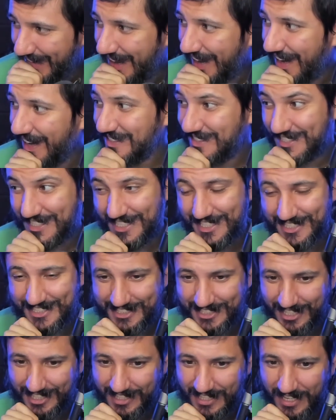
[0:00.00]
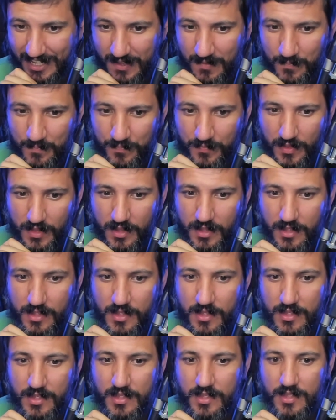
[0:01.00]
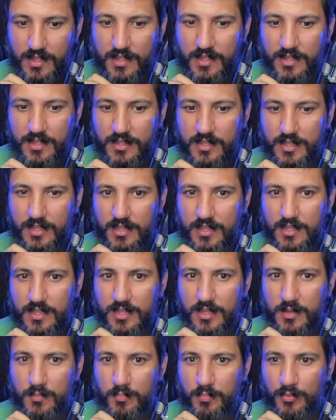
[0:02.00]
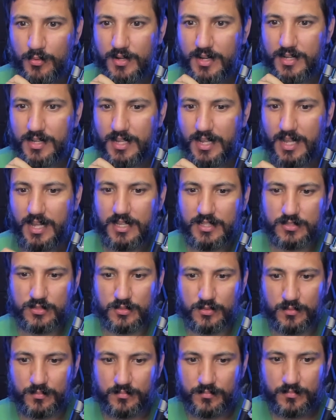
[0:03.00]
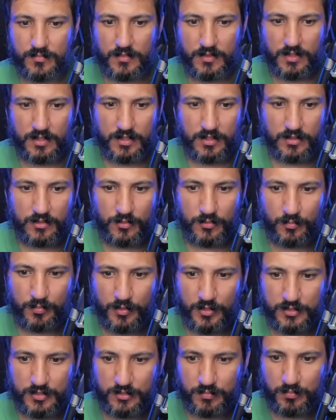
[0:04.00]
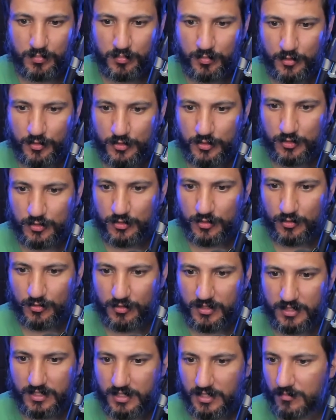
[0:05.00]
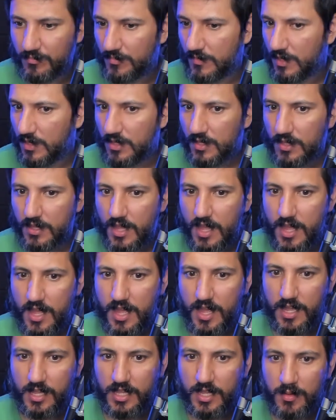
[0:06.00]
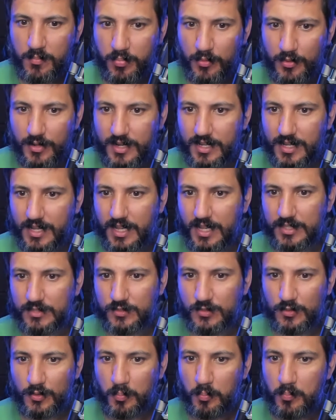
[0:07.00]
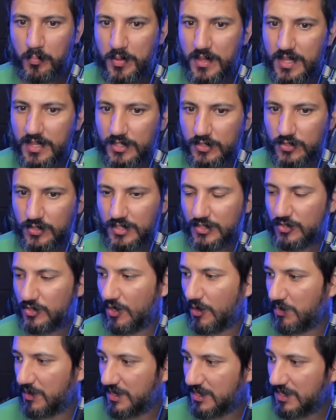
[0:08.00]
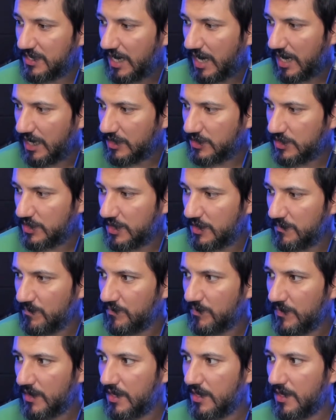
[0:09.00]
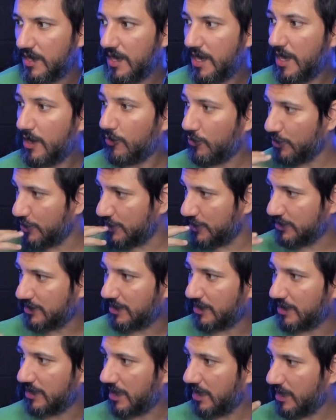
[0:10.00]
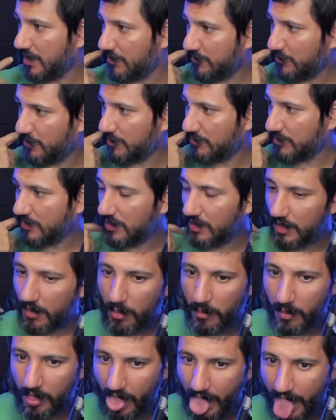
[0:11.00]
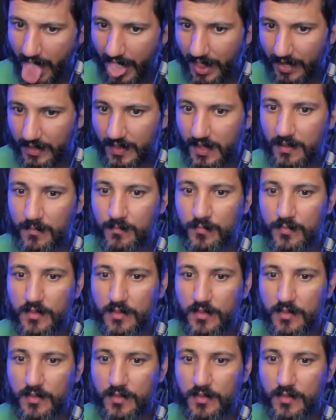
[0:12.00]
artista, né? Que por acaso. Não posso pôr som aqui. É, que por acaso pinta suas obras de arte regurgitando. Ela enfia o dedo lá, né?